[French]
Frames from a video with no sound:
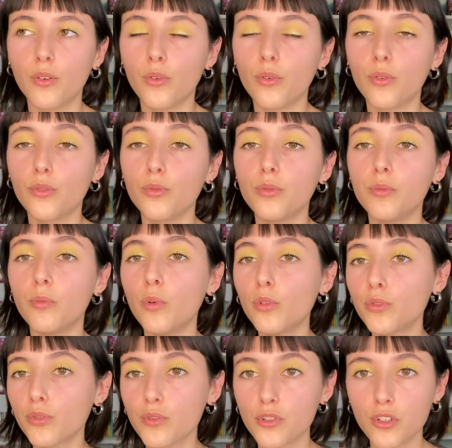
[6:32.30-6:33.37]
On lui
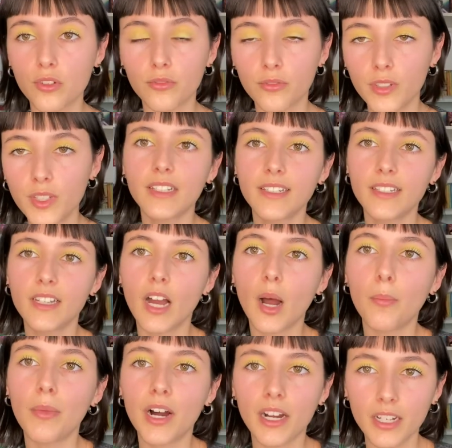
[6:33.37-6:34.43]
montre une jeune fille qui
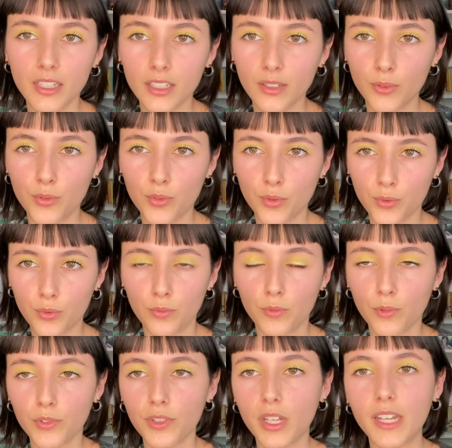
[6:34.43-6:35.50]
apparaît aux yeux de tout le
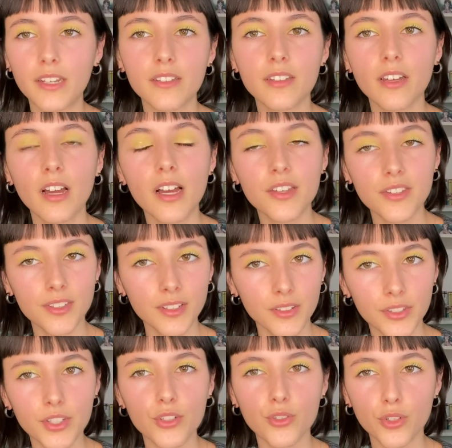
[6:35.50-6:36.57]
monde être assez
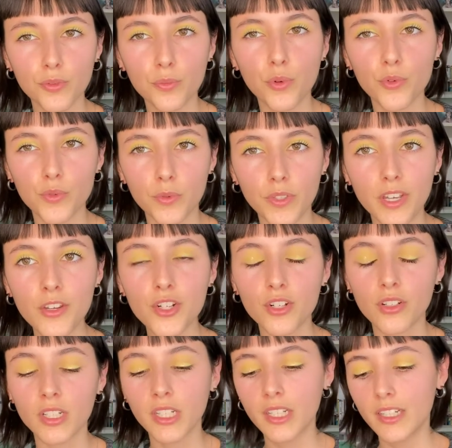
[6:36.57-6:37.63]
intelligente pour son âge,
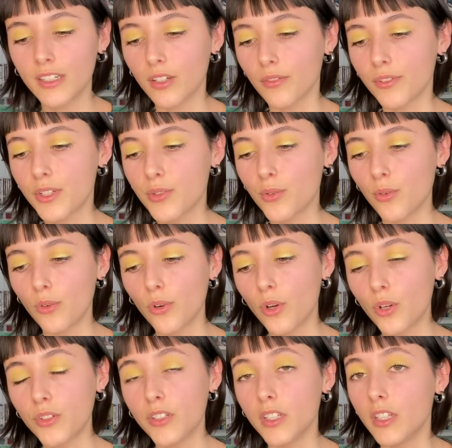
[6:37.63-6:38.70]
et en fait, ce que
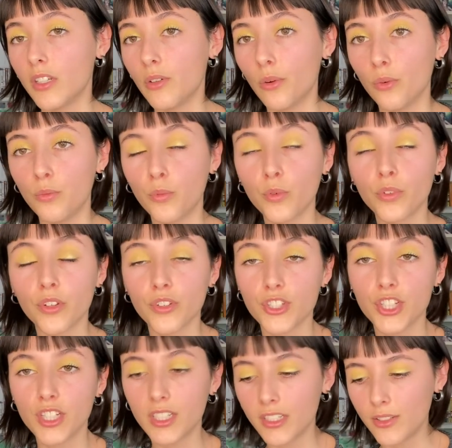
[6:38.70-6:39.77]
Lloyd et le monde
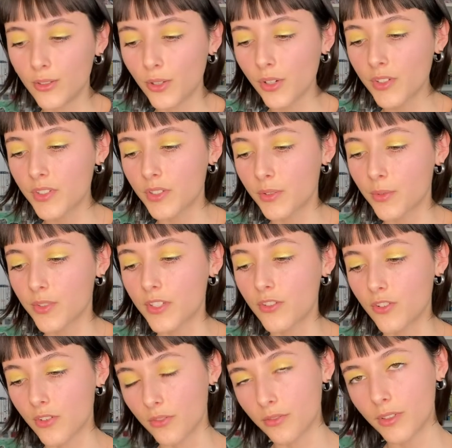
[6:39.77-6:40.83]
entier ignorent, c'est que cette
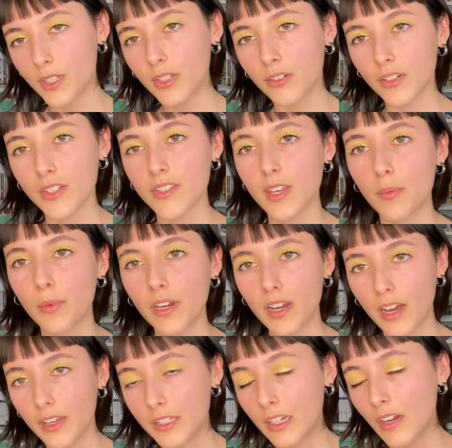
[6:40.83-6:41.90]
jeune fille, qui s'appelle
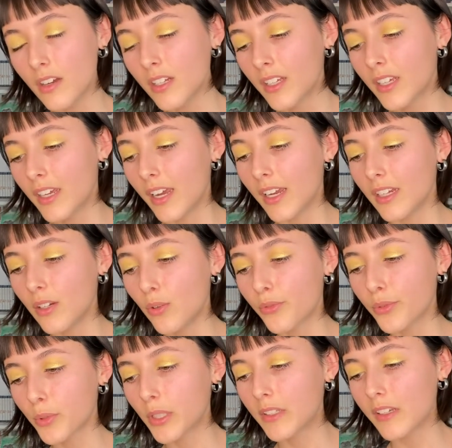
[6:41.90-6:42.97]
Anya, elle est le
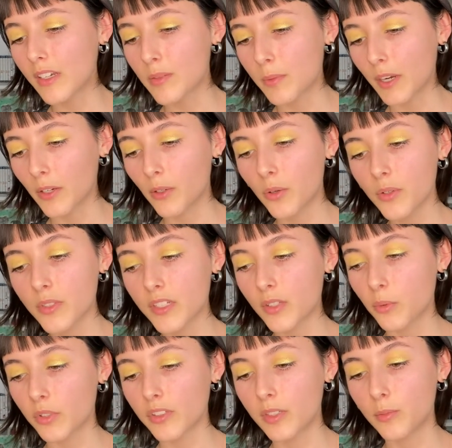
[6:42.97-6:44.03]
fruit d'expériences
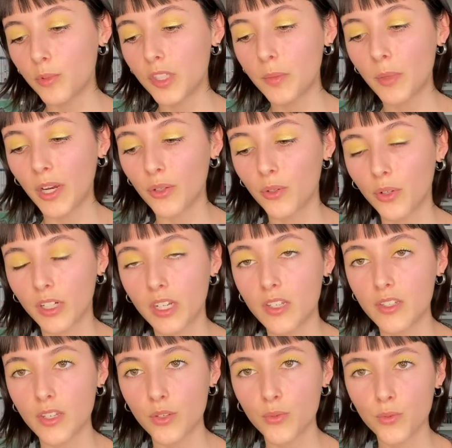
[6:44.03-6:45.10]
qui ont été menées par une
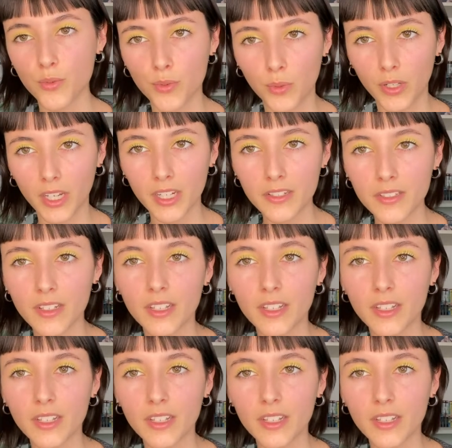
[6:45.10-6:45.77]
organisation secrète. Et